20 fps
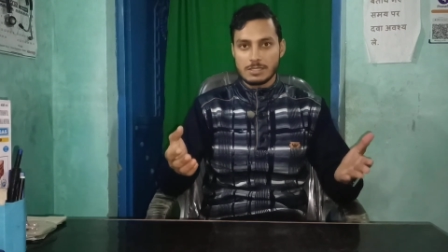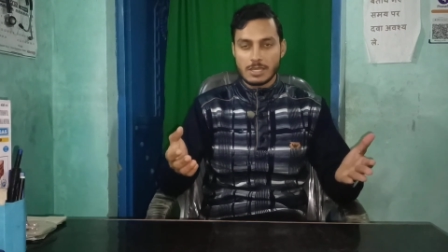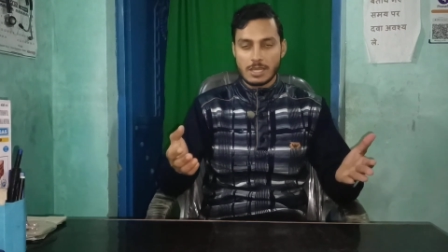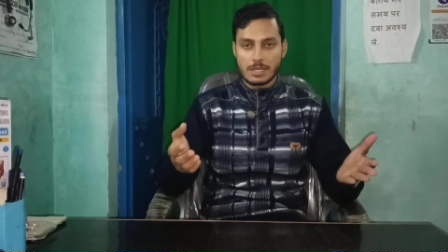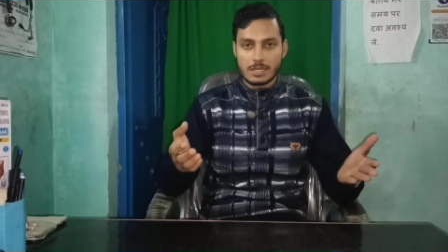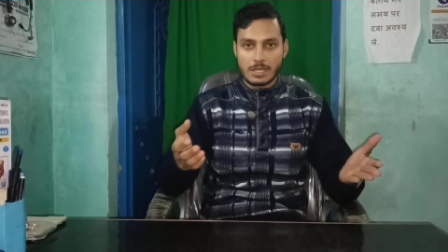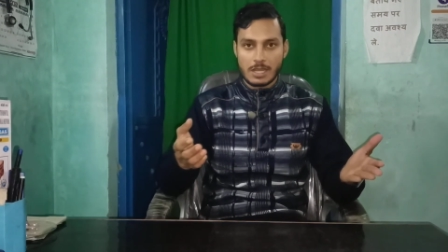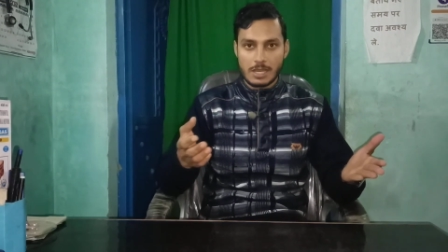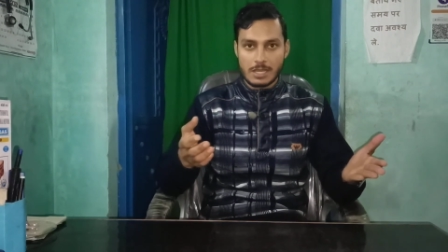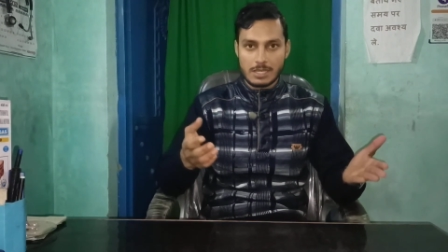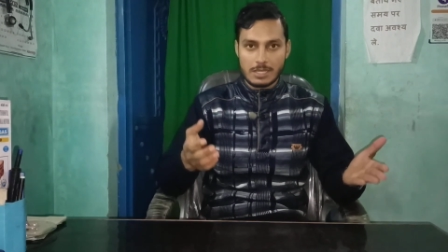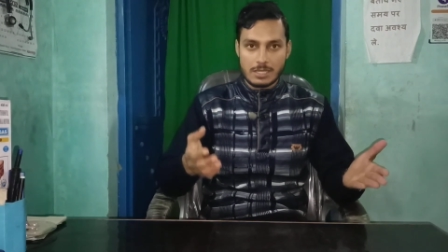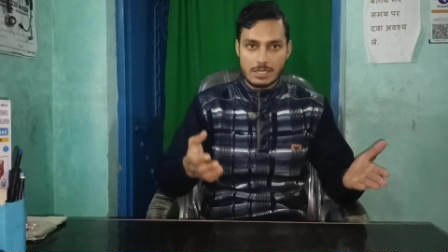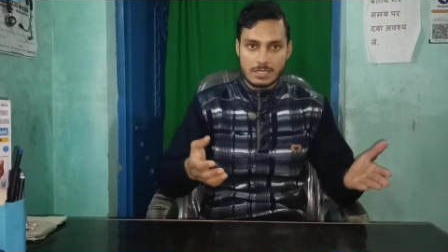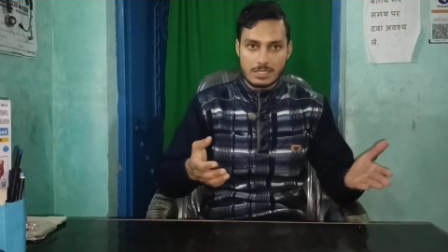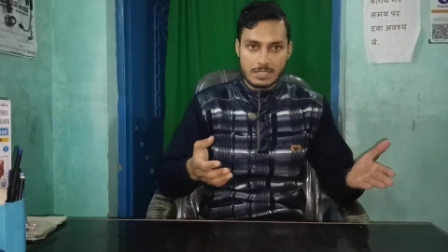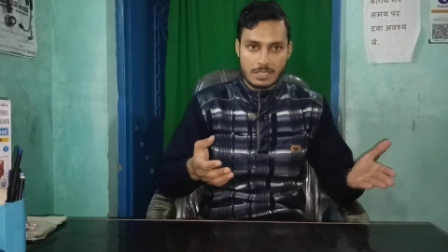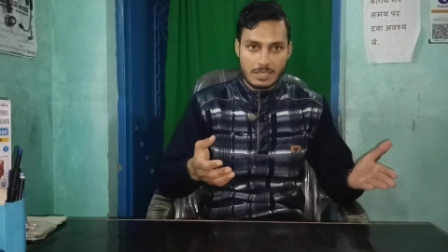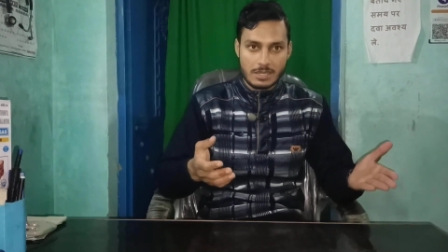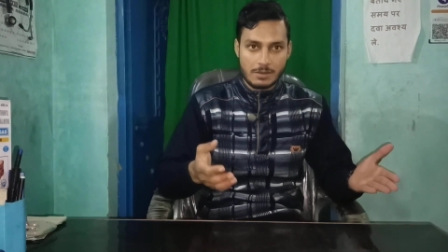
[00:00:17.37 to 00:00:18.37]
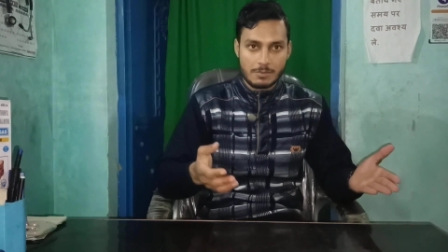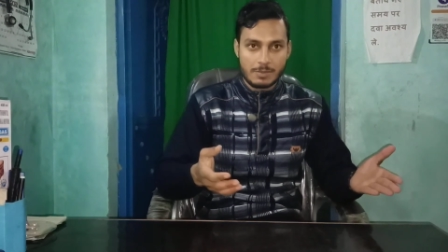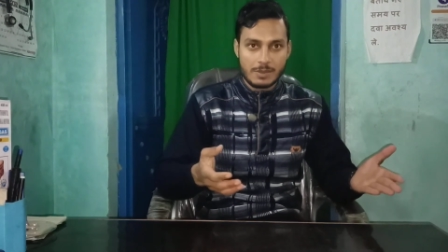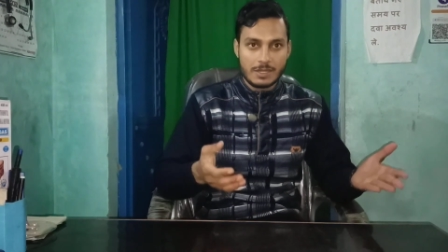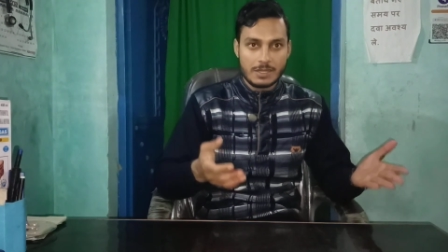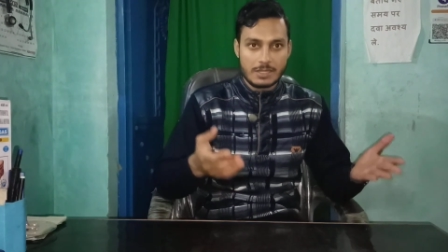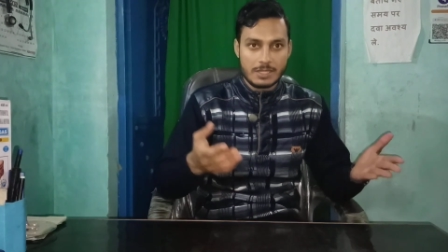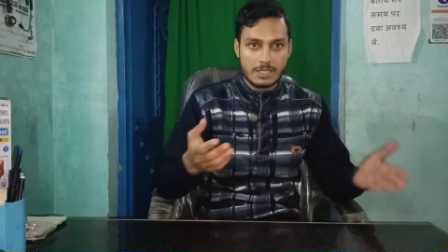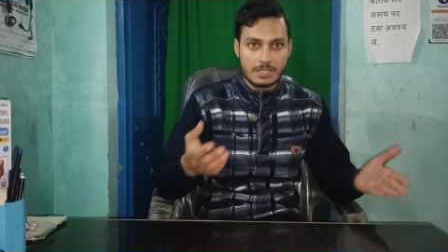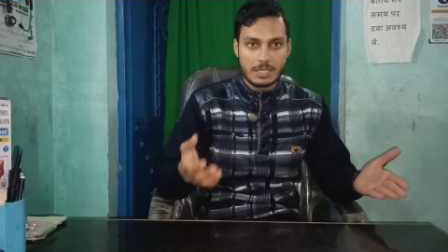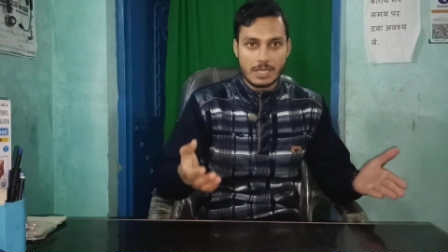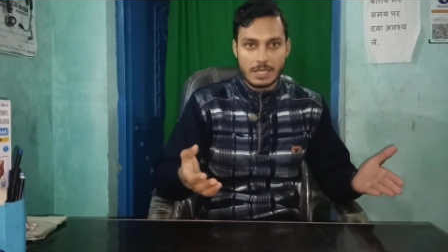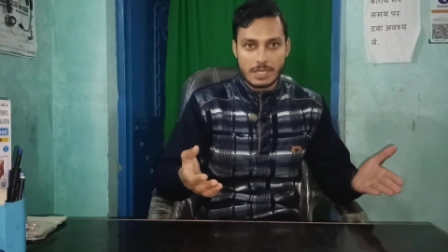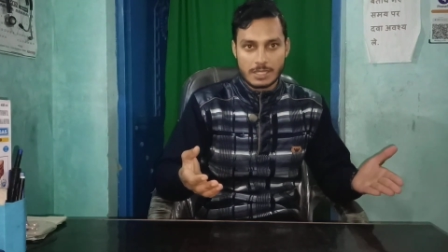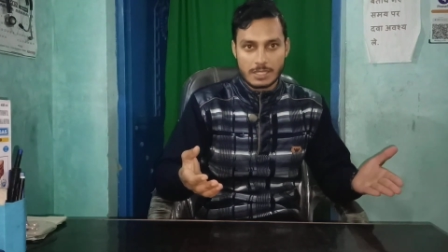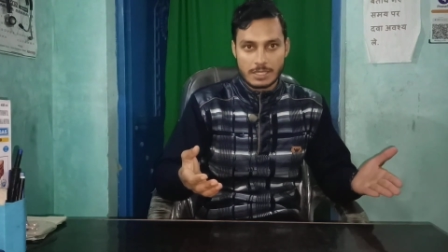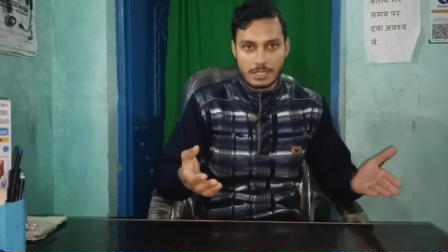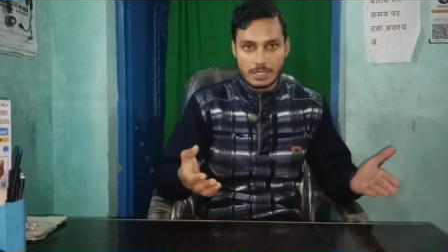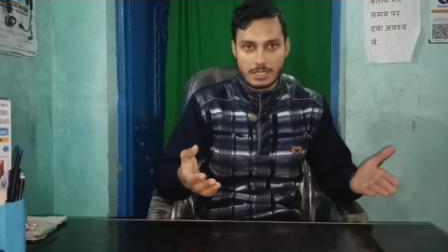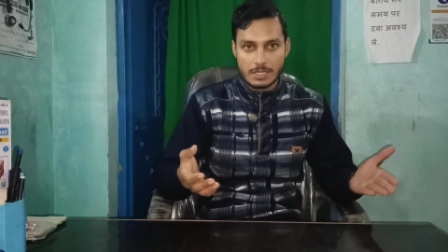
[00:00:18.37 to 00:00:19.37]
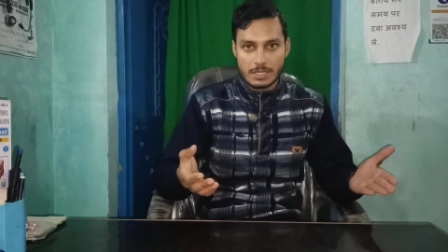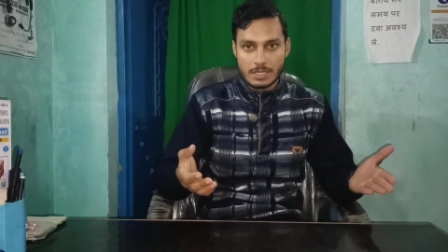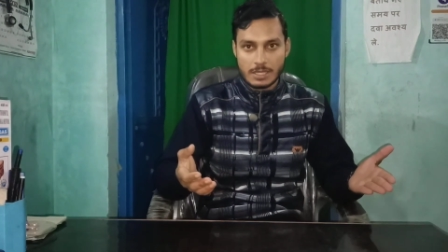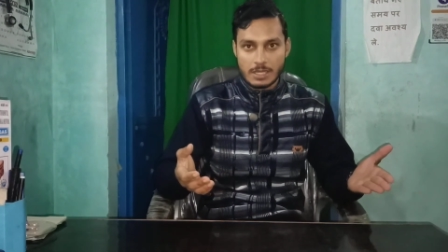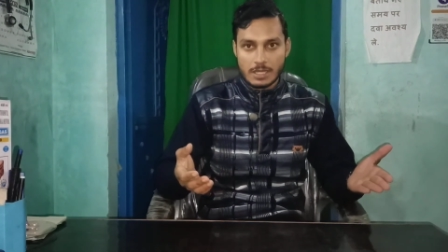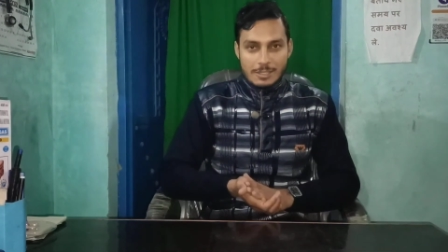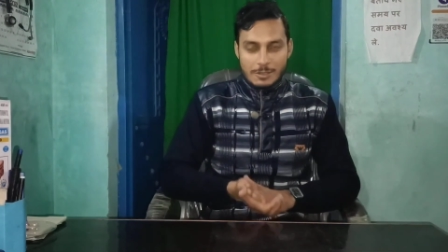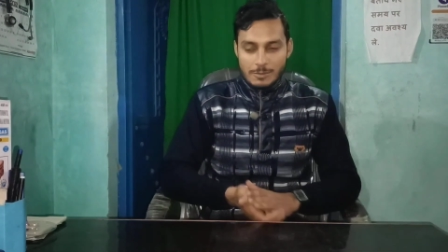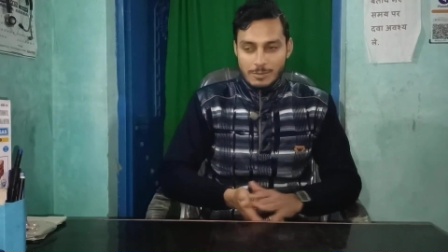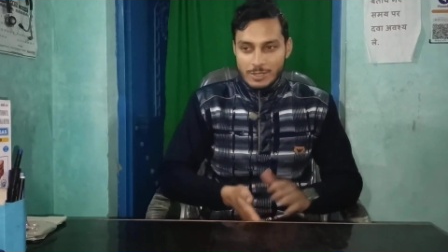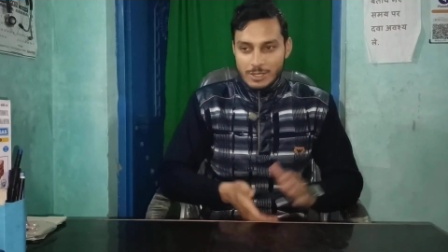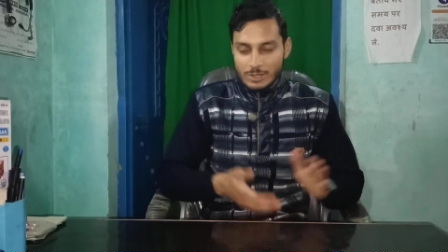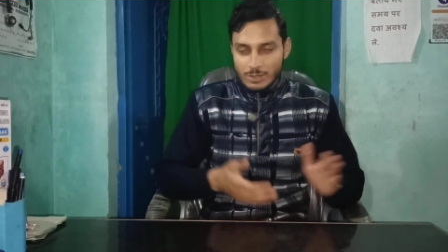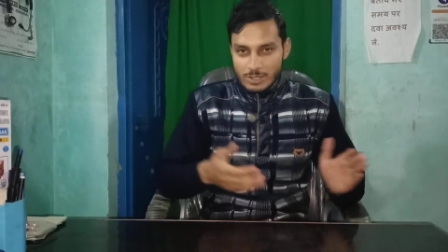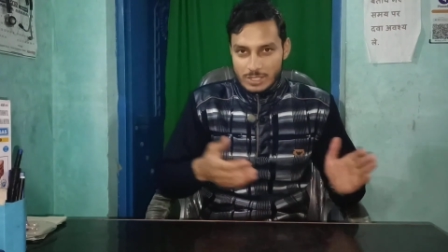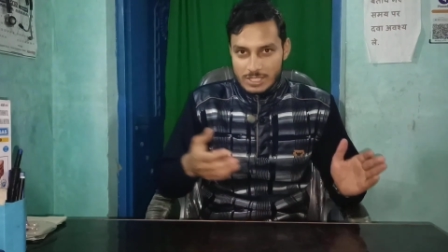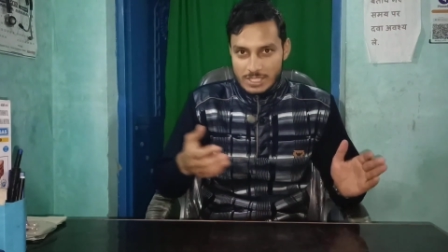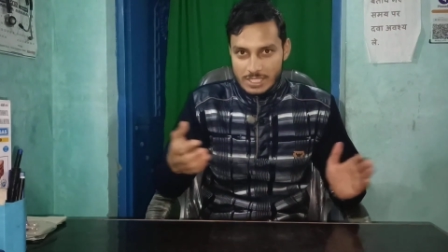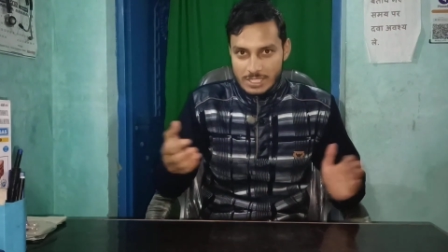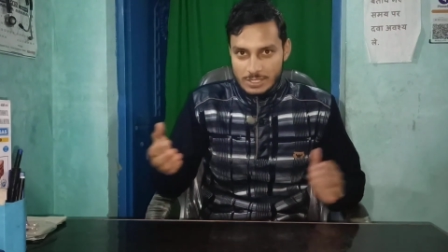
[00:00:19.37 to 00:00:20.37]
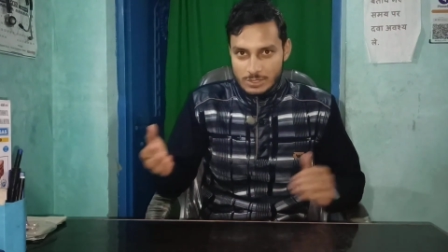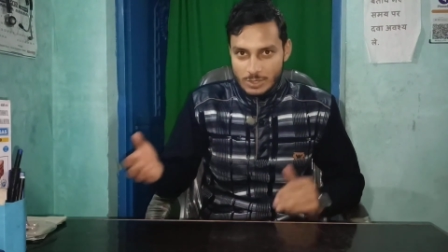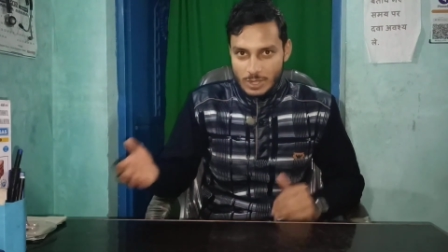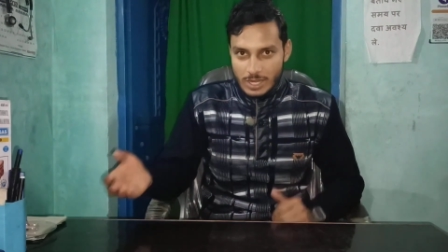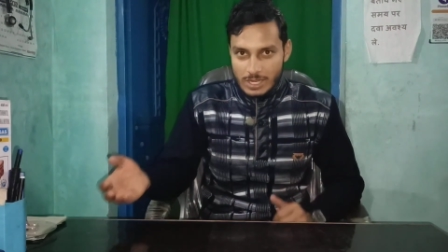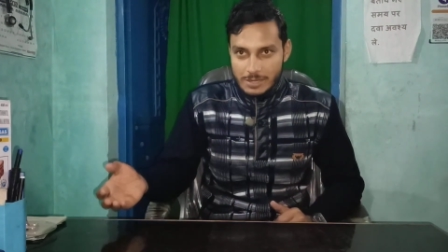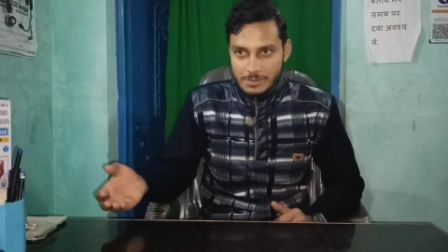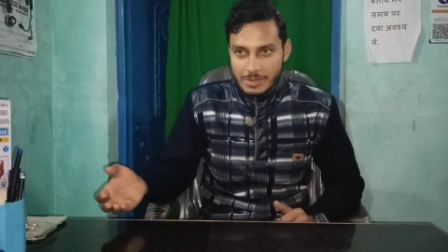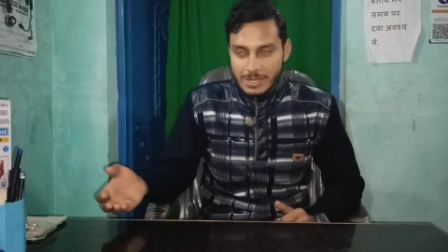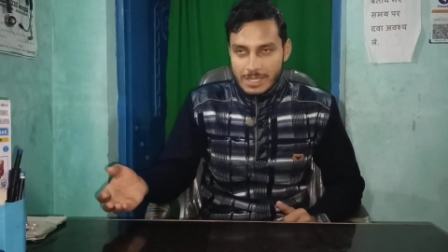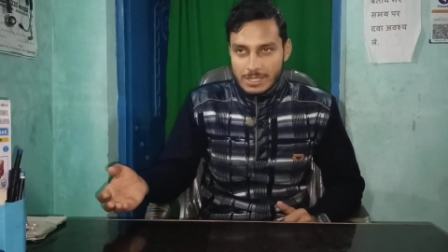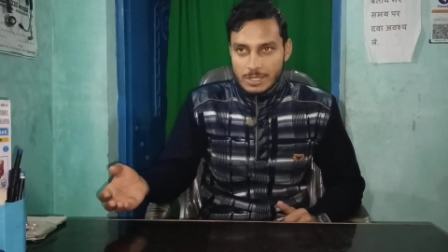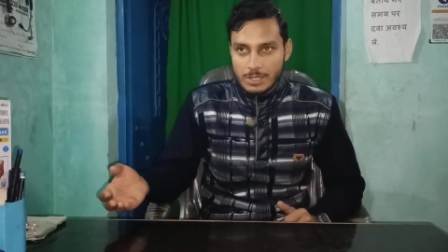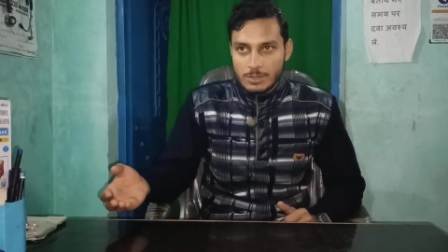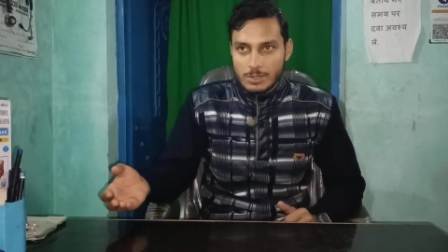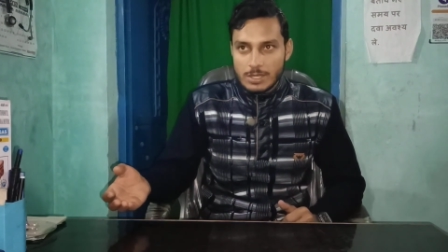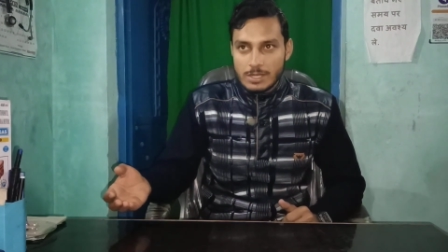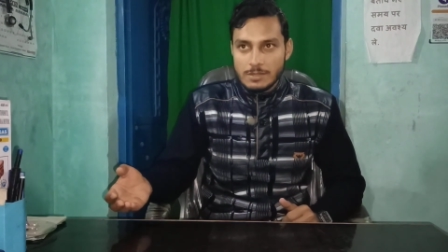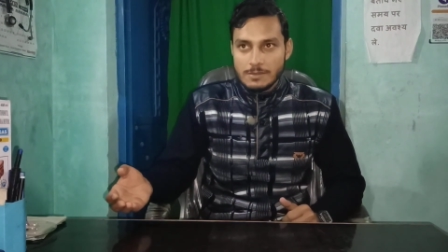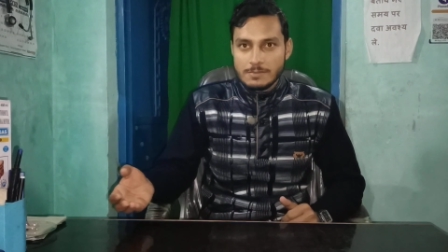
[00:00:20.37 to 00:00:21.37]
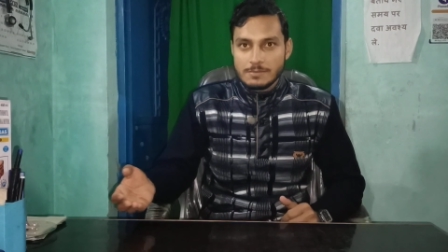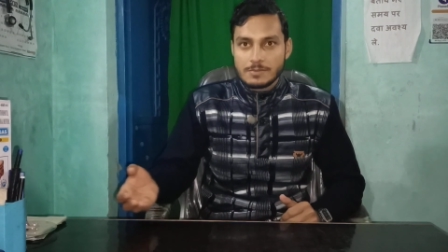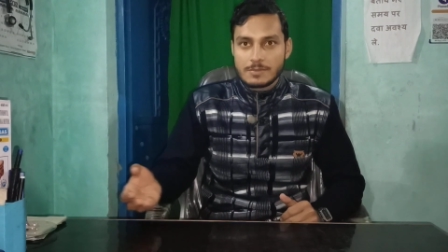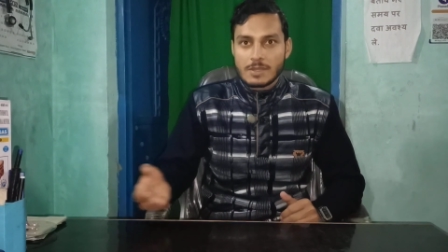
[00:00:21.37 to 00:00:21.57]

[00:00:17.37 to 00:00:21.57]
जानकारी इस चैनल पर दी जाएगी वीडियो की सीरीज़ को आगे बढ़ाते हुए